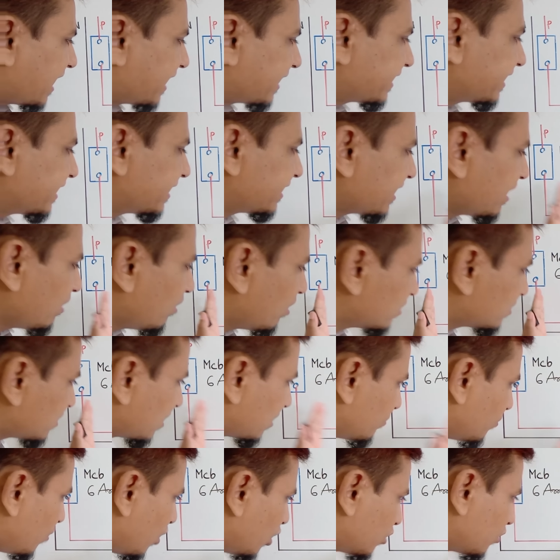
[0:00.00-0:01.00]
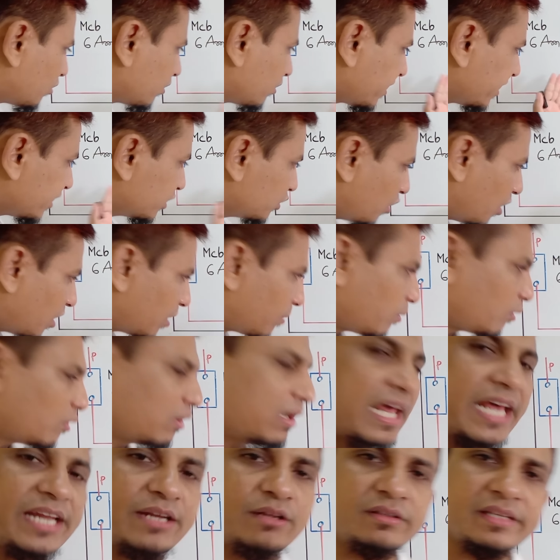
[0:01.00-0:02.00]
সার্কিটকে অর্থাৎ মোটরকে সরবরাহ
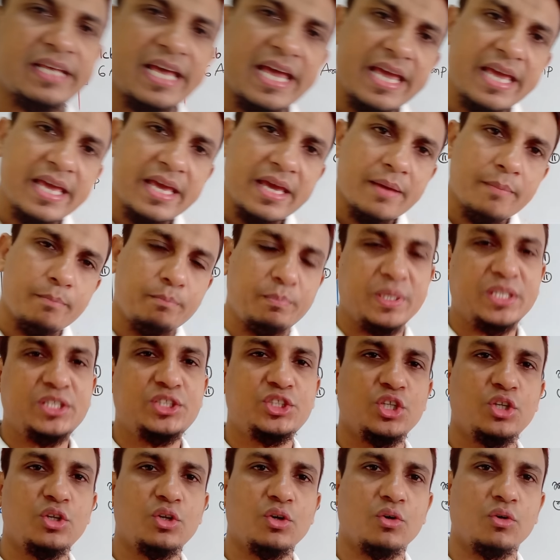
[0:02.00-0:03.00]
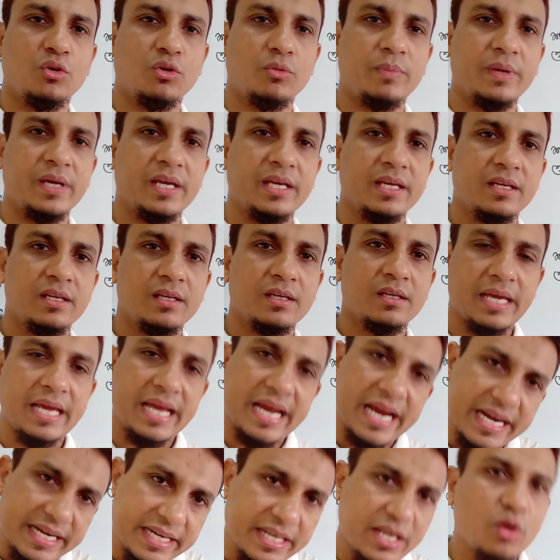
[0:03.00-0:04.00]
লাইনেতে বিচ্ছিন্ন করবে
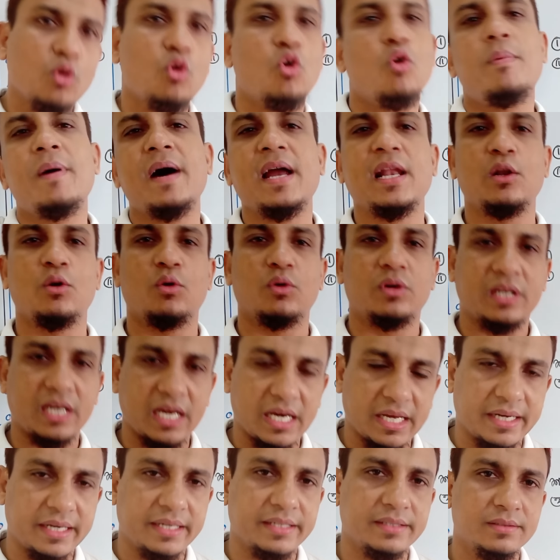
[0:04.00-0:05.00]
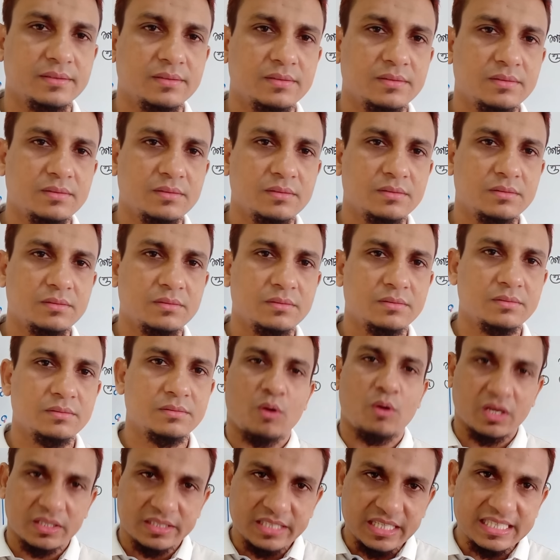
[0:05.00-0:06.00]
এটি ওভারলোড কারেন্ট
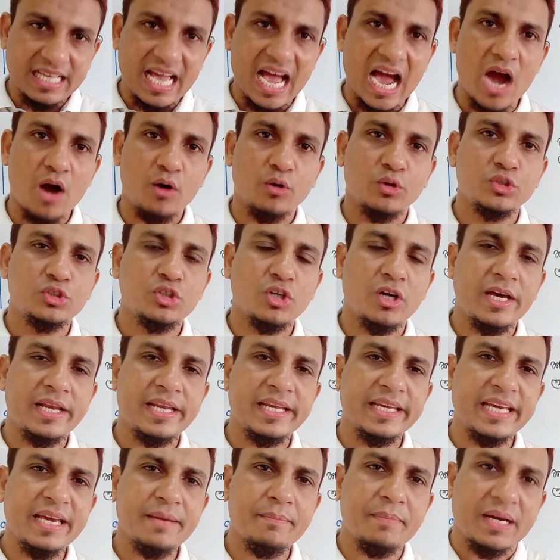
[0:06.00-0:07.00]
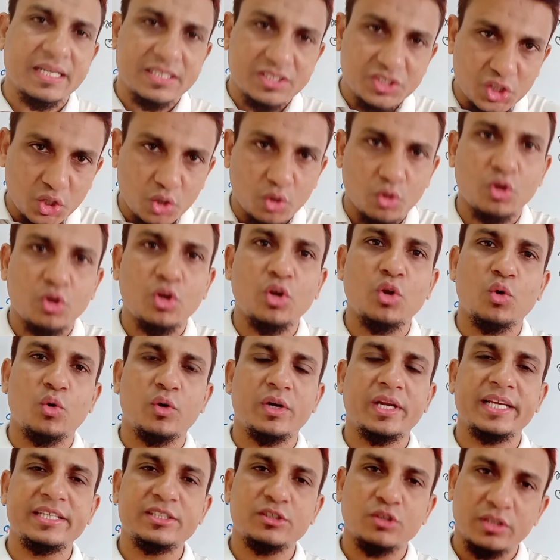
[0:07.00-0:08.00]
অর্থাৎ হাউজ ওয়ারিংয়ে বা যে কোনো
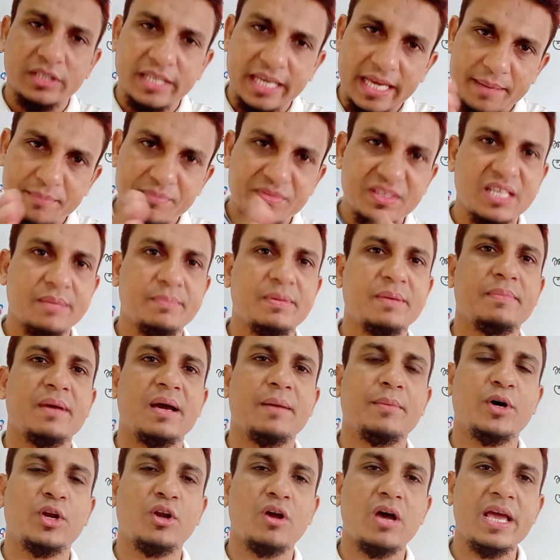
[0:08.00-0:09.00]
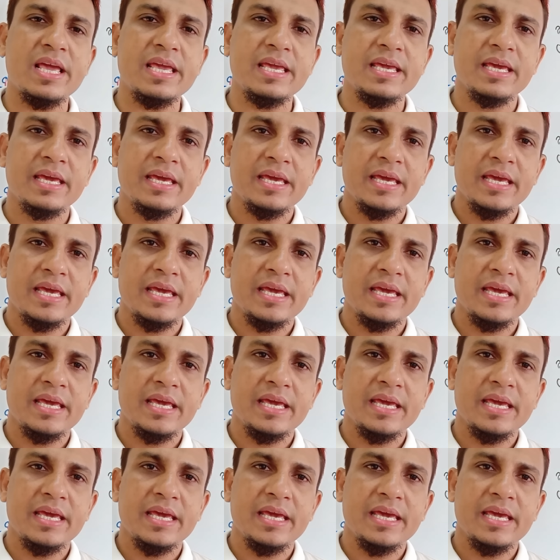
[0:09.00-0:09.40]
লোডে যদি এমসিবি ব্যবহার হয়